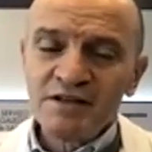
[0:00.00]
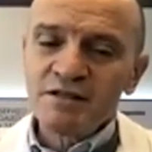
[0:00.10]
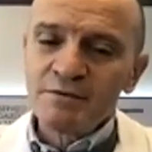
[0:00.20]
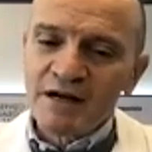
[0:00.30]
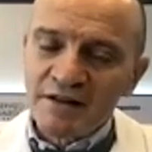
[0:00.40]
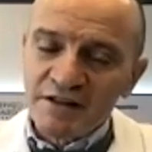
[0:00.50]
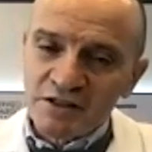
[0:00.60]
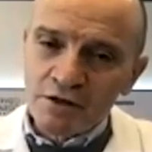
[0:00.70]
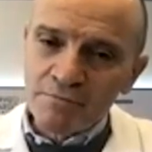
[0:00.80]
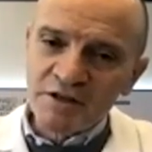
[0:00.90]
se van a
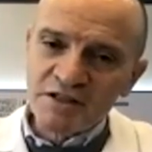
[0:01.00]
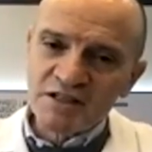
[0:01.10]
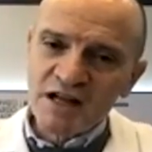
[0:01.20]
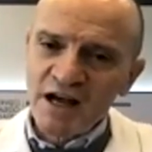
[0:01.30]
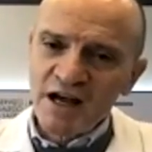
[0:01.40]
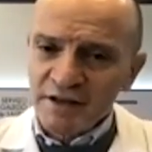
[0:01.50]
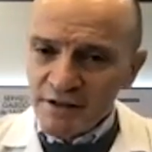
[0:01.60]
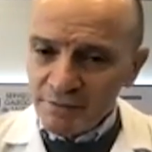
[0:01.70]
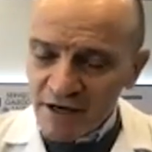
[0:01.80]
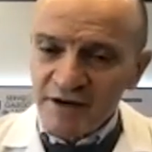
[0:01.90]
descompensar y
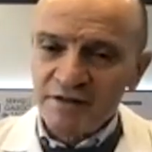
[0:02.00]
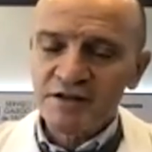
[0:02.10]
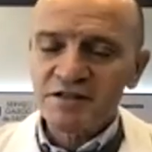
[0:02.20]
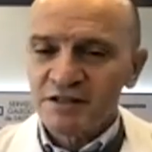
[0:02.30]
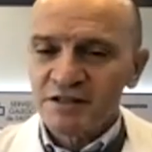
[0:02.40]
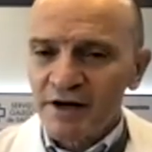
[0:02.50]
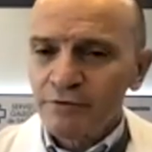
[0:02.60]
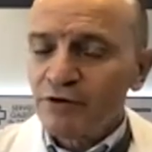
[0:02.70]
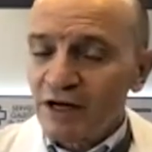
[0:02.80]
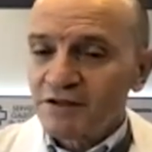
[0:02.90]
van a necesitar
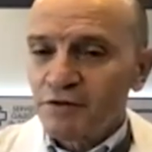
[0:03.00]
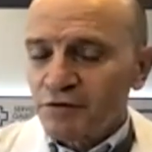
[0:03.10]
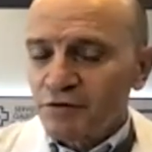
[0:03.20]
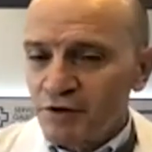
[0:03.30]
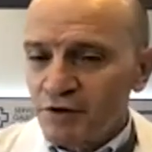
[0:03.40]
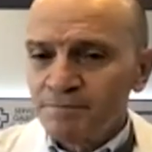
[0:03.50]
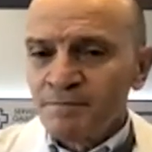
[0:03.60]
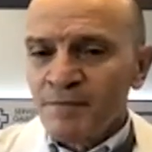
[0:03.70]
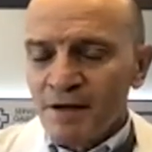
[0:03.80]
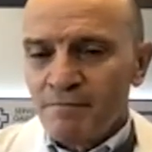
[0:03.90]
una atención
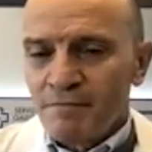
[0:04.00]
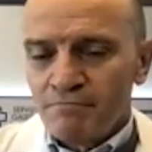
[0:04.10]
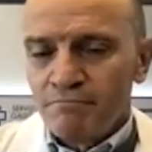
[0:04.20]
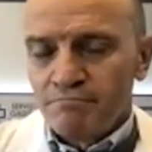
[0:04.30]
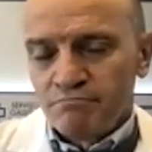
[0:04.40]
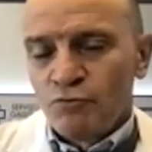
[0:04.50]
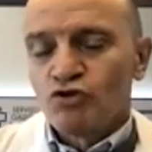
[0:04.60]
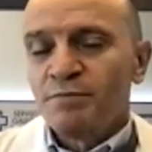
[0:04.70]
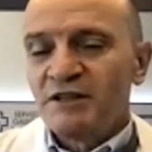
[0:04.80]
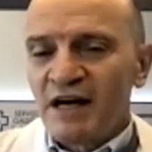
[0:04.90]
mm, mm,
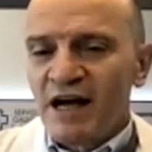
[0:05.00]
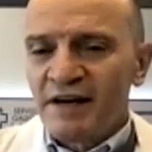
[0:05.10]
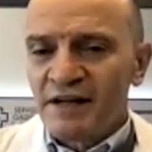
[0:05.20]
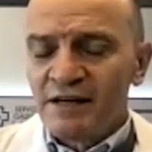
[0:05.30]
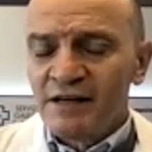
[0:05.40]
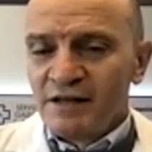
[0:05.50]
hospitalaria.